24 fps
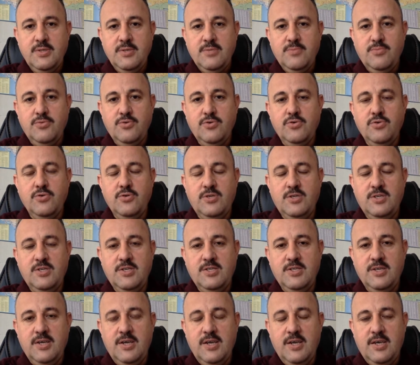Bugün
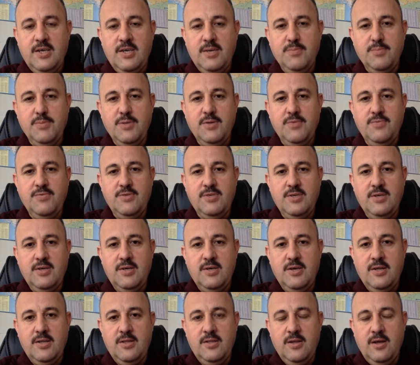sizlere kimler bize
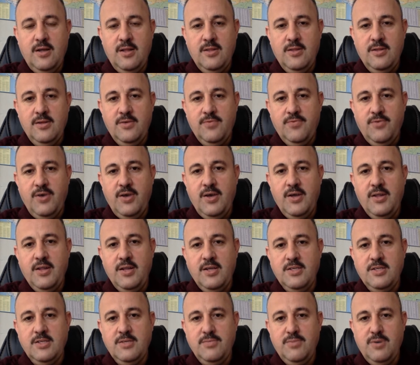redde alınır veya
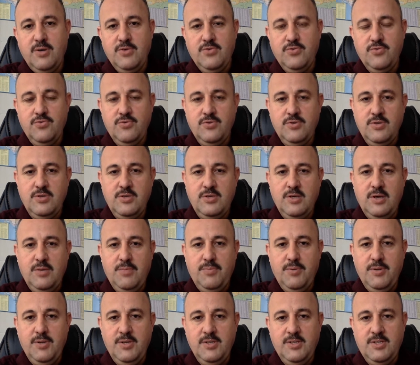nasıl başvuru
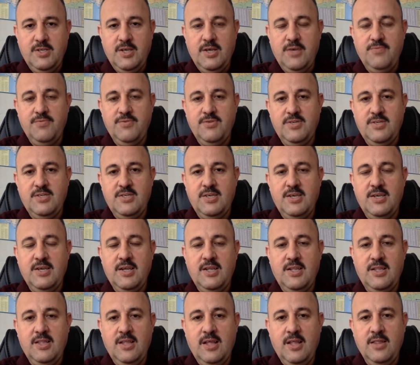yapılırsa bize
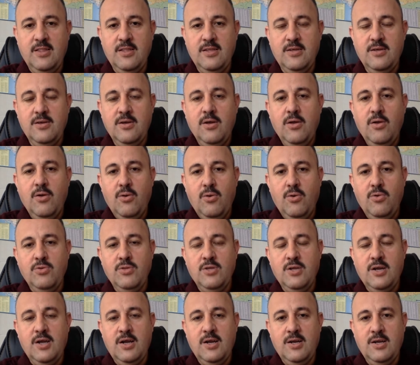redde alınır
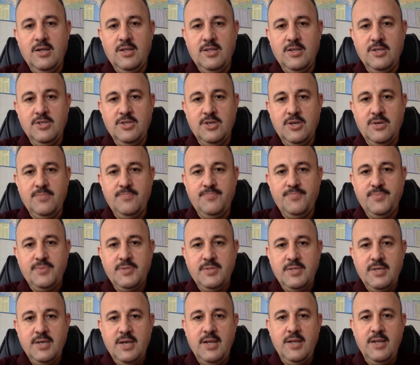onları anlatacağım.
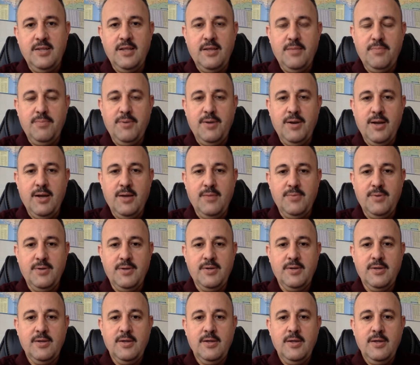Gelin hep beraber